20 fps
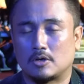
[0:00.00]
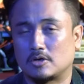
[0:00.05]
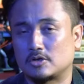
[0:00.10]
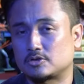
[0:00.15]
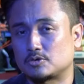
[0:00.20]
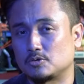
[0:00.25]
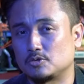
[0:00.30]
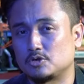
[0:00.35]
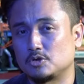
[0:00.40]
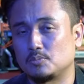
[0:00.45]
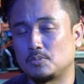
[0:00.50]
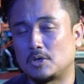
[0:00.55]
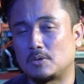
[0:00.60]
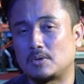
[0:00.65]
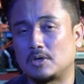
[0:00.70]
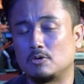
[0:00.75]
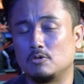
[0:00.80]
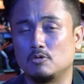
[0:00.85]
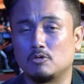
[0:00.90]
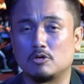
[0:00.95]
orang yang setuju
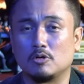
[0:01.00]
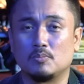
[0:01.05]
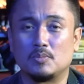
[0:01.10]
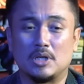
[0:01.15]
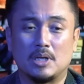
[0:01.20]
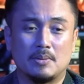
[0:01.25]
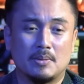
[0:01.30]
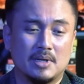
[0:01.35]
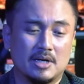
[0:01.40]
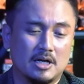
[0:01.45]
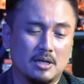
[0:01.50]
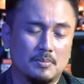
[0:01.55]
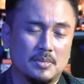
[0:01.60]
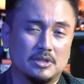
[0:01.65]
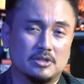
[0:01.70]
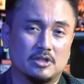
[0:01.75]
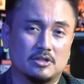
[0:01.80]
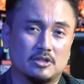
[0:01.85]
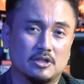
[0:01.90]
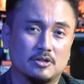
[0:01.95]
bahwa hukum dan agama
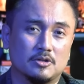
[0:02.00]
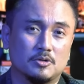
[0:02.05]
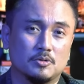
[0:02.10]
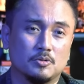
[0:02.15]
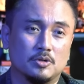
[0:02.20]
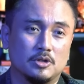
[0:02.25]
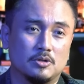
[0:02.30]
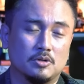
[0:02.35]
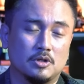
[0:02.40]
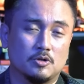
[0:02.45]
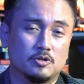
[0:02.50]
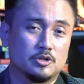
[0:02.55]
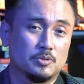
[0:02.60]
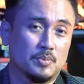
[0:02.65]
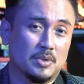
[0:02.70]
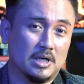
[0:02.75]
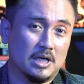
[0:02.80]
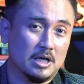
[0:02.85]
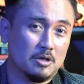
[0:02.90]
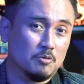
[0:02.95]
tertentu itu harus
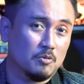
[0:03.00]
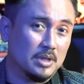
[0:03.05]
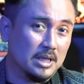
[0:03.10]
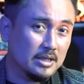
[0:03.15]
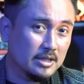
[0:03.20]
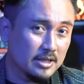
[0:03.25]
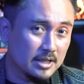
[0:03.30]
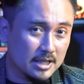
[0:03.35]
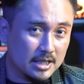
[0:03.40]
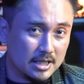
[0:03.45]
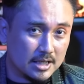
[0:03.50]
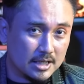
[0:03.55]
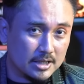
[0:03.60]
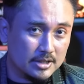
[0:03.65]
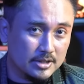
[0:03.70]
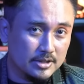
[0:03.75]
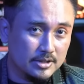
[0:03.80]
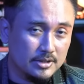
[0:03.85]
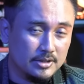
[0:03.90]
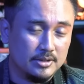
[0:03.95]
diberlakukan di negara
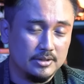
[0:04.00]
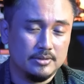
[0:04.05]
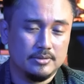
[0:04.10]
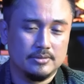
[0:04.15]
ini.